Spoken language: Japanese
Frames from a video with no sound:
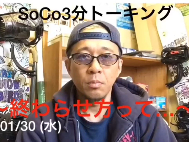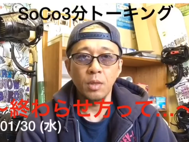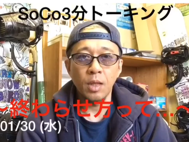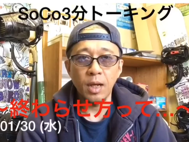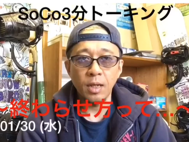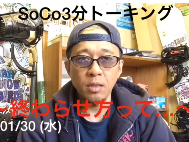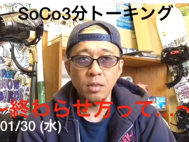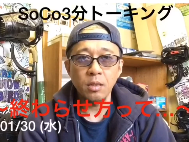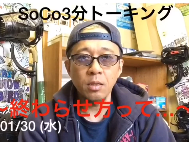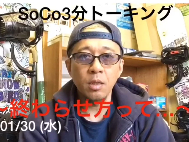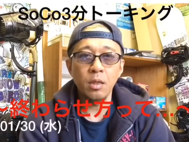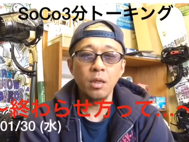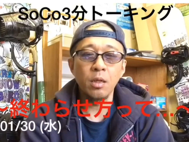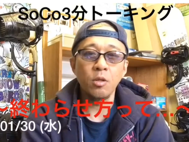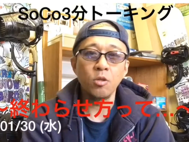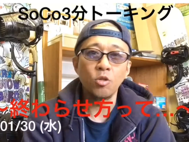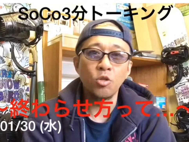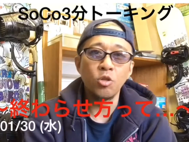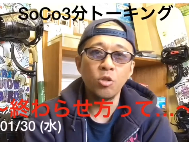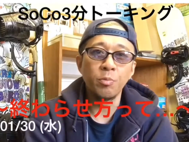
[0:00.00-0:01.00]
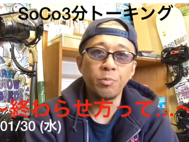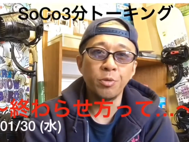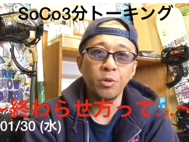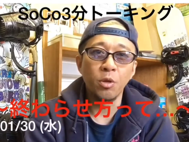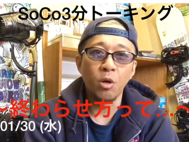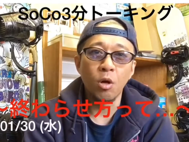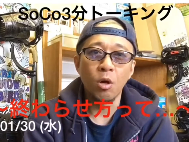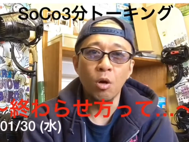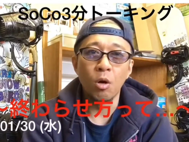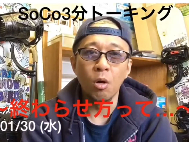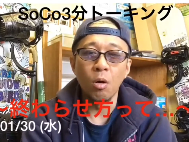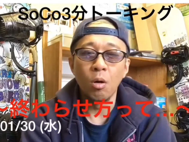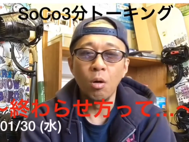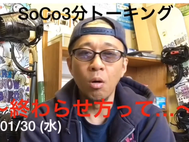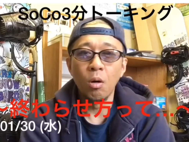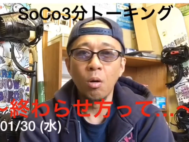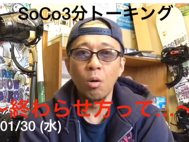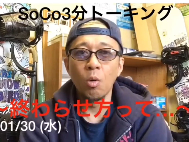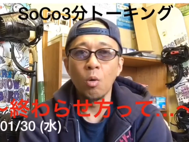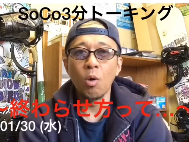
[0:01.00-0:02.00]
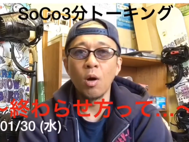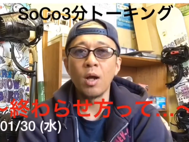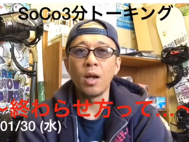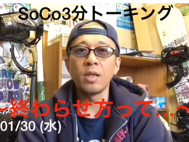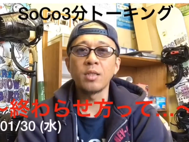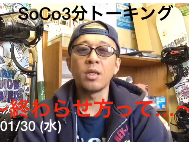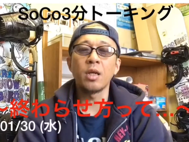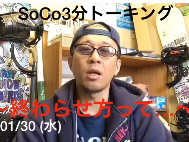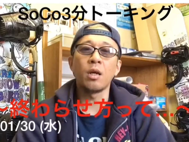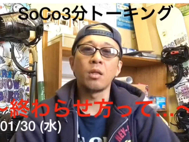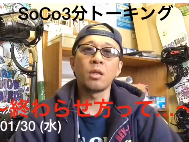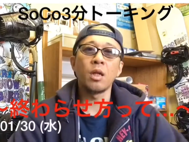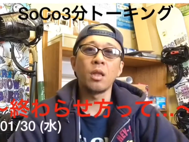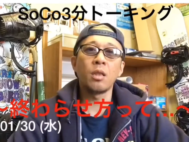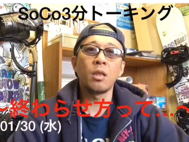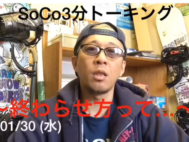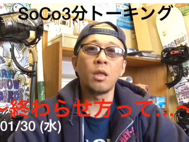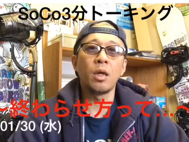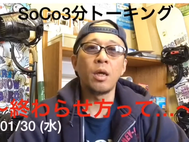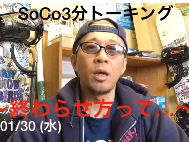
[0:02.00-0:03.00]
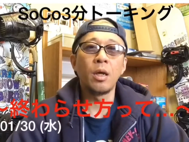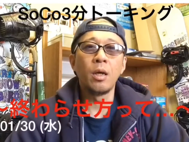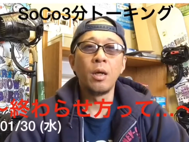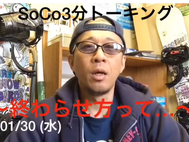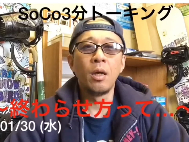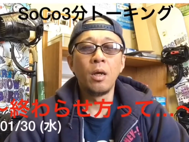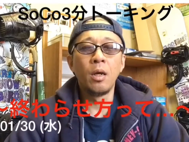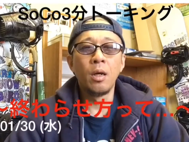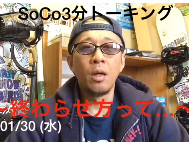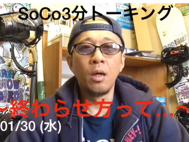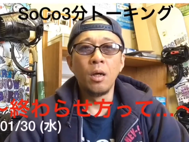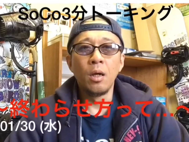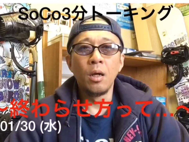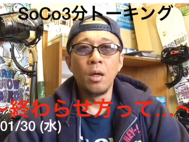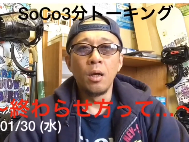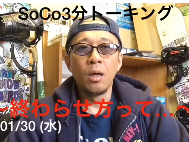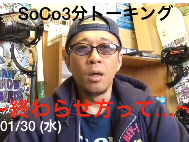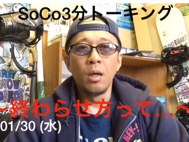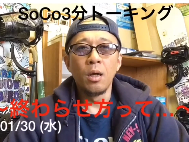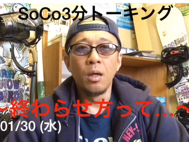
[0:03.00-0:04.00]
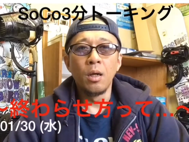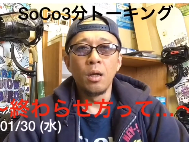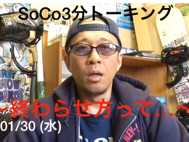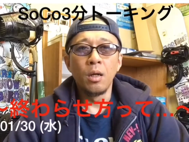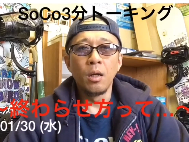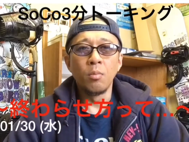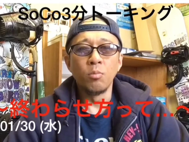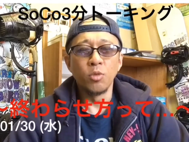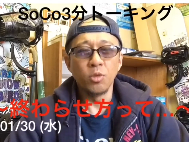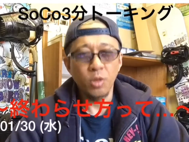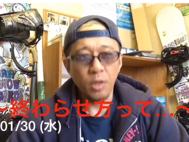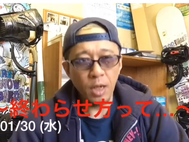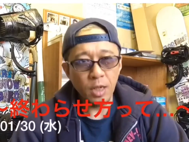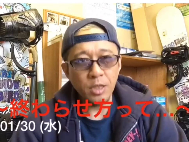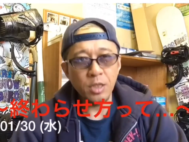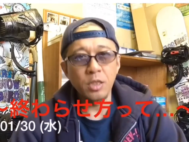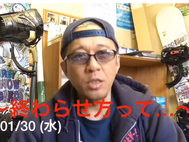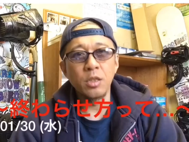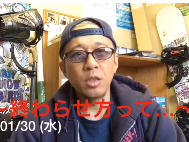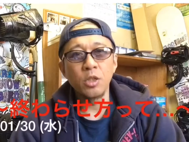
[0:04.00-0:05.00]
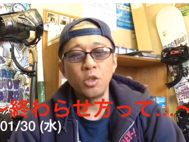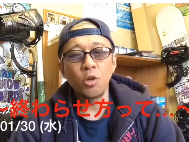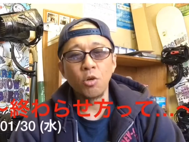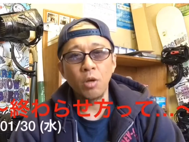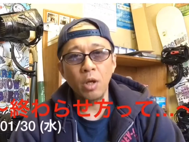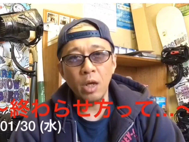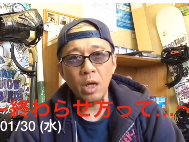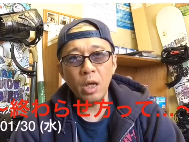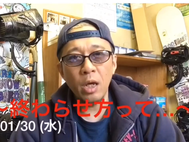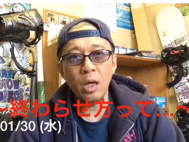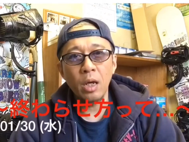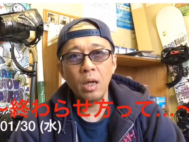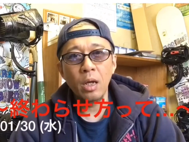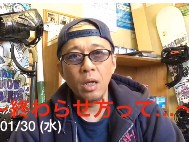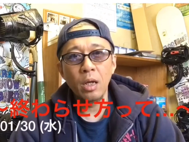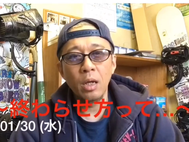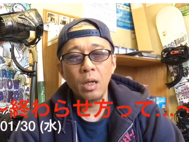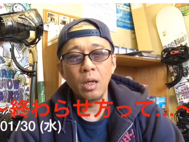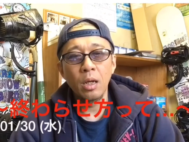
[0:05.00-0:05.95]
男性グループの終わらせ方って難しいんでしょうね